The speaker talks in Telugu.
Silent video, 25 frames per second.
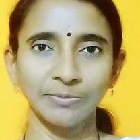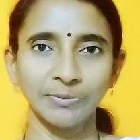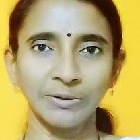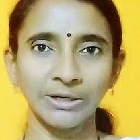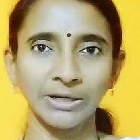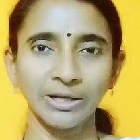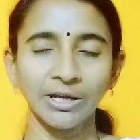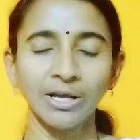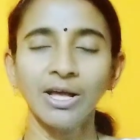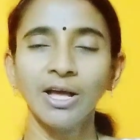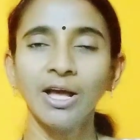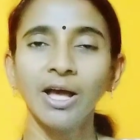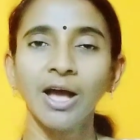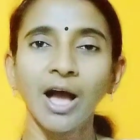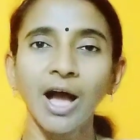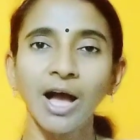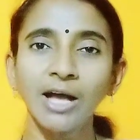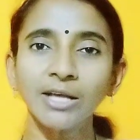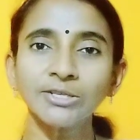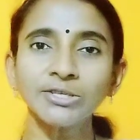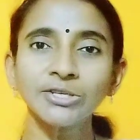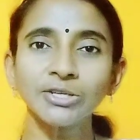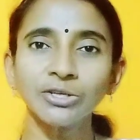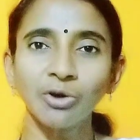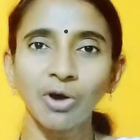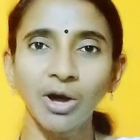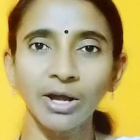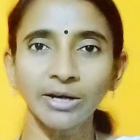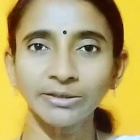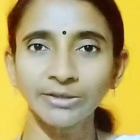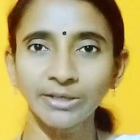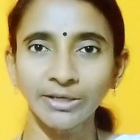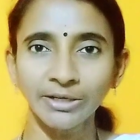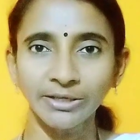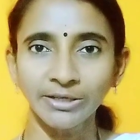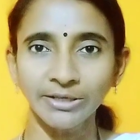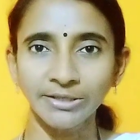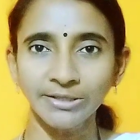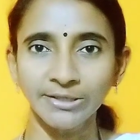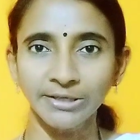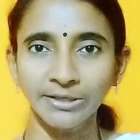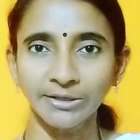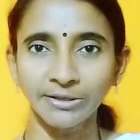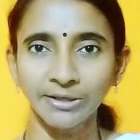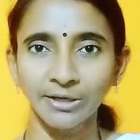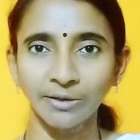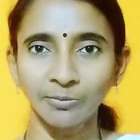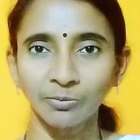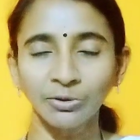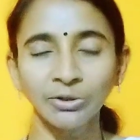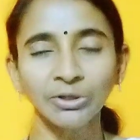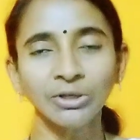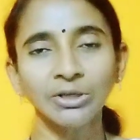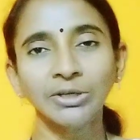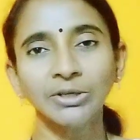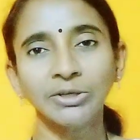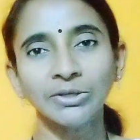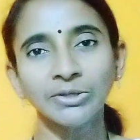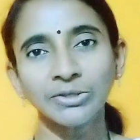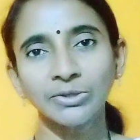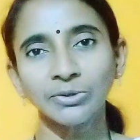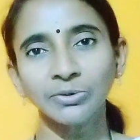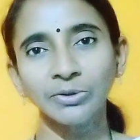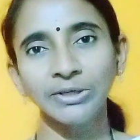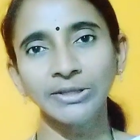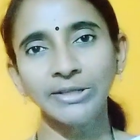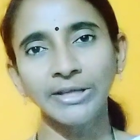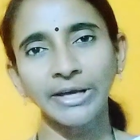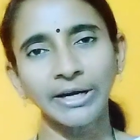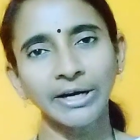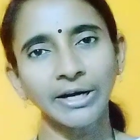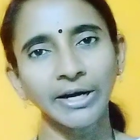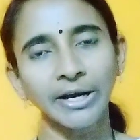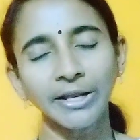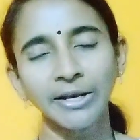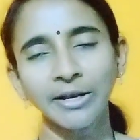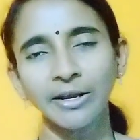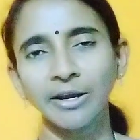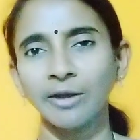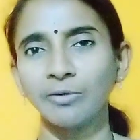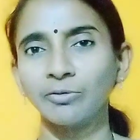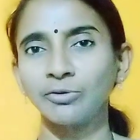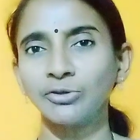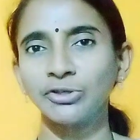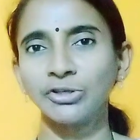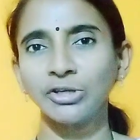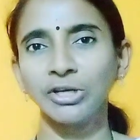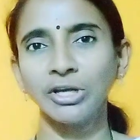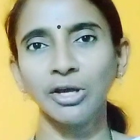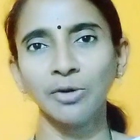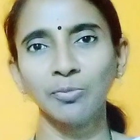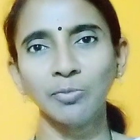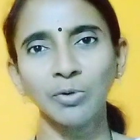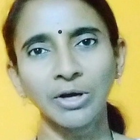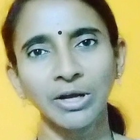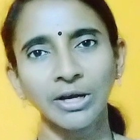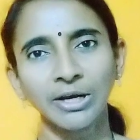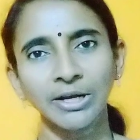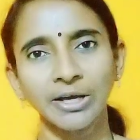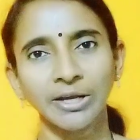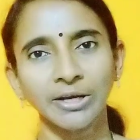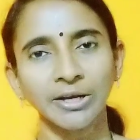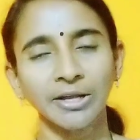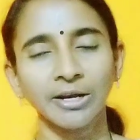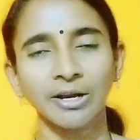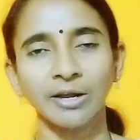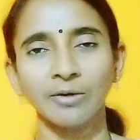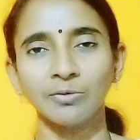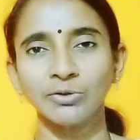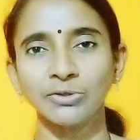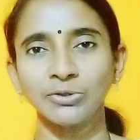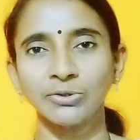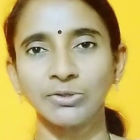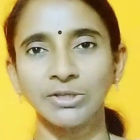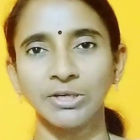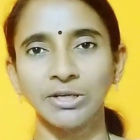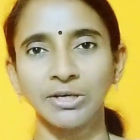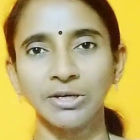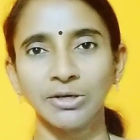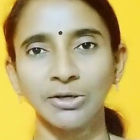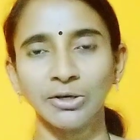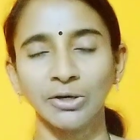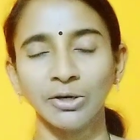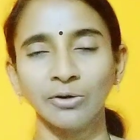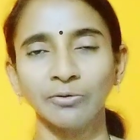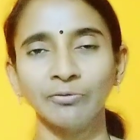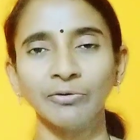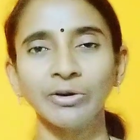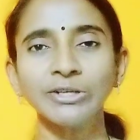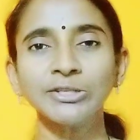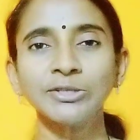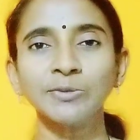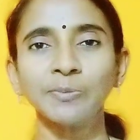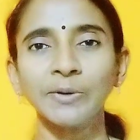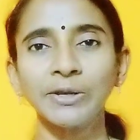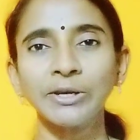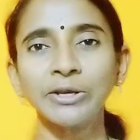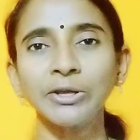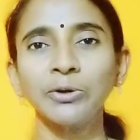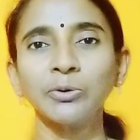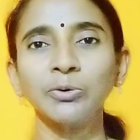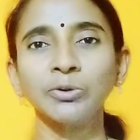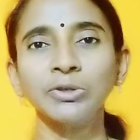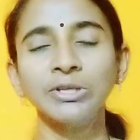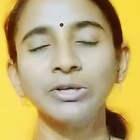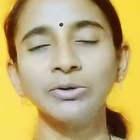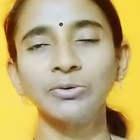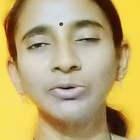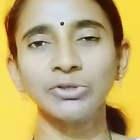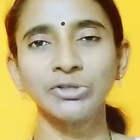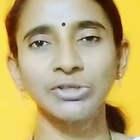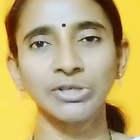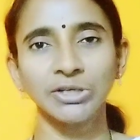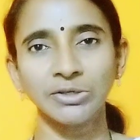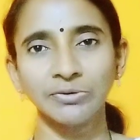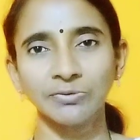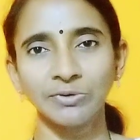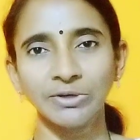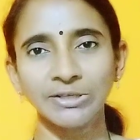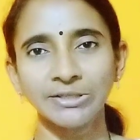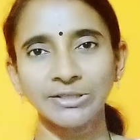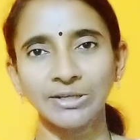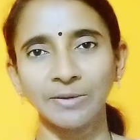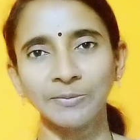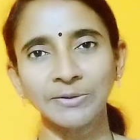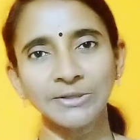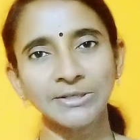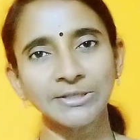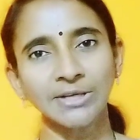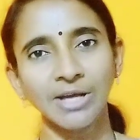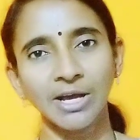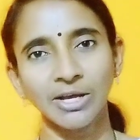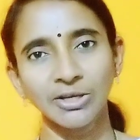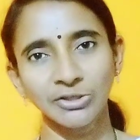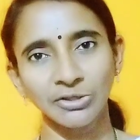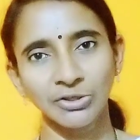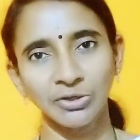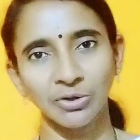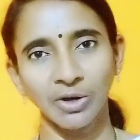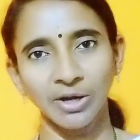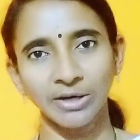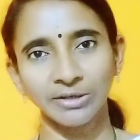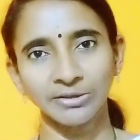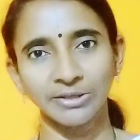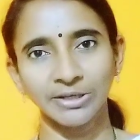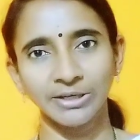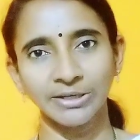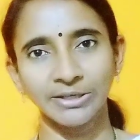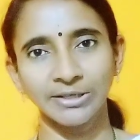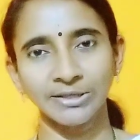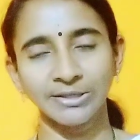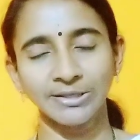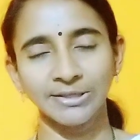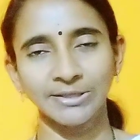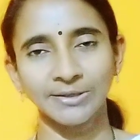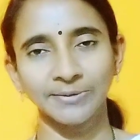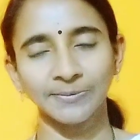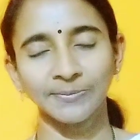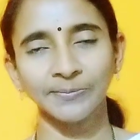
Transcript: అనమాట ఆస్టియో ఆర్థరైటిస్ అంటాం సో ఇది ఎక్కడైనా రావచ్చు ఏ ఎముకలకైనా రావచ్చు శరీరంలో వయసు పెరిగే కొద్దీ వచ్చేటువంటి సమస్య ఆస్టియో ఆర్థరైటిస్